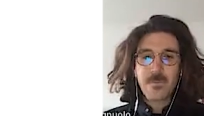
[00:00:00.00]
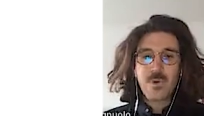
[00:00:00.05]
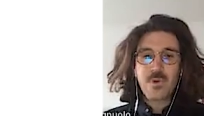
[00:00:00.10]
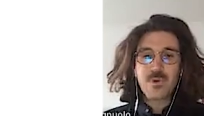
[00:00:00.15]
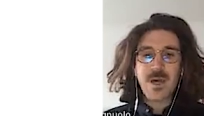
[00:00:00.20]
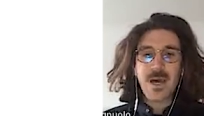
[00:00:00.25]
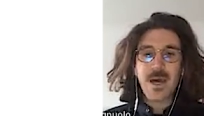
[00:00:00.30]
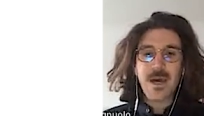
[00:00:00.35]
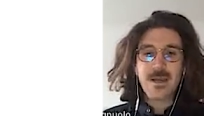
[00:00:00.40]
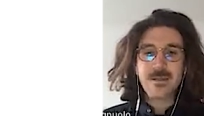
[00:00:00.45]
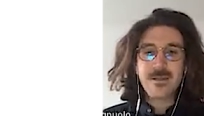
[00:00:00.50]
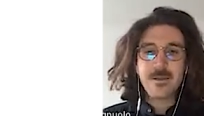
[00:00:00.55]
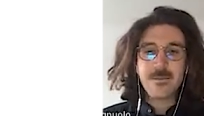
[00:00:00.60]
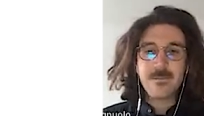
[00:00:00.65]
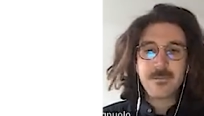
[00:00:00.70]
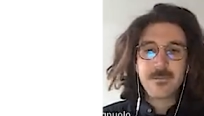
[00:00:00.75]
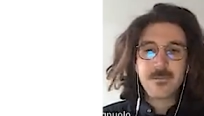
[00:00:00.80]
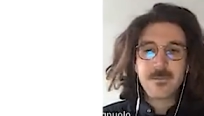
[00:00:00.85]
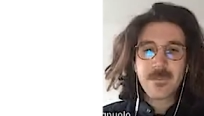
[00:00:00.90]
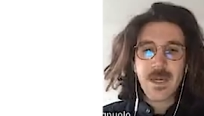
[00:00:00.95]
Più
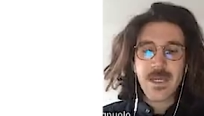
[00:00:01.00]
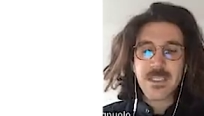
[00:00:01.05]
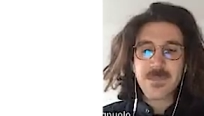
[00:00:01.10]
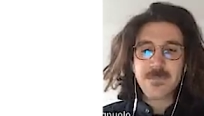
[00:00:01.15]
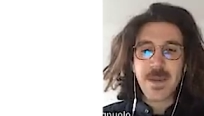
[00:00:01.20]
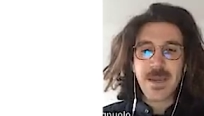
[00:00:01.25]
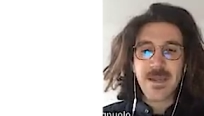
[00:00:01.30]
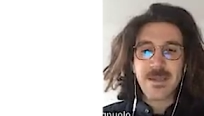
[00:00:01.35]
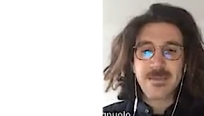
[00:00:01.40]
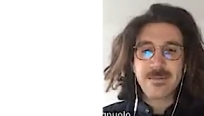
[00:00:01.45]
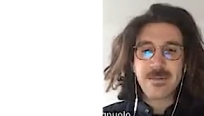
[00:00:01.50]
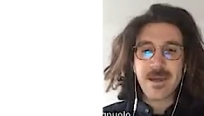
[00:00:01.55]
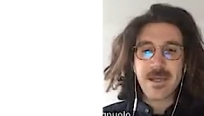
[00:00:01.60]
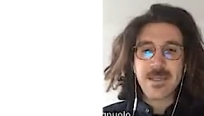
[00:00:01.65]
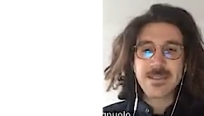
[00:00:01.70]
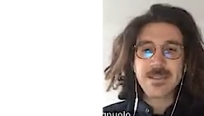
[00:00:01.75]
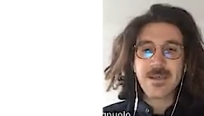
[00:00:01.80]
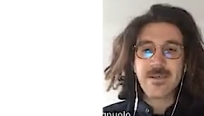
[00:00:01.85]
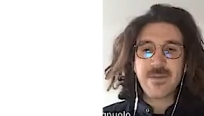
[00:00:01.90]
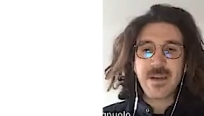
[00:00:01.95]
tardi, aspetta,
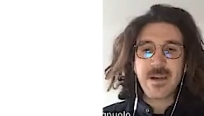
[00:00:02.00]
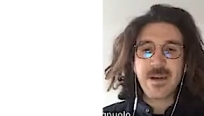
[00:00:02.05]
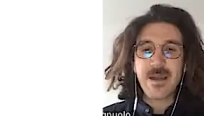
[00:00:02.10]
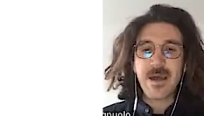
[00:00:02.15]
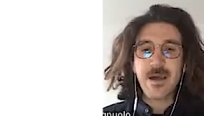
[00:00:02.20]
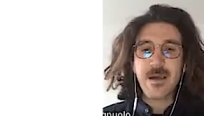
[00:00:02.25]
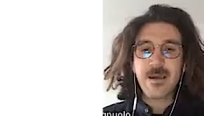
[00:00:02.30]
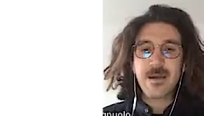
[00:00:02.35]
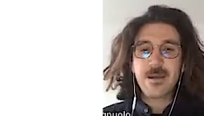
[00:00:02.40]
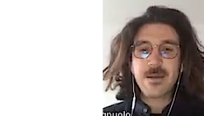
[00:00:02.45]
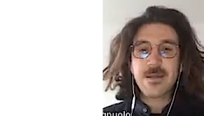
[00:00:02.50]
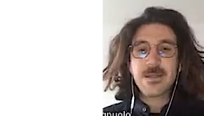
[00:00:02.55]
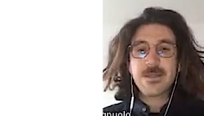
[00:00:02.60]
essa verrà,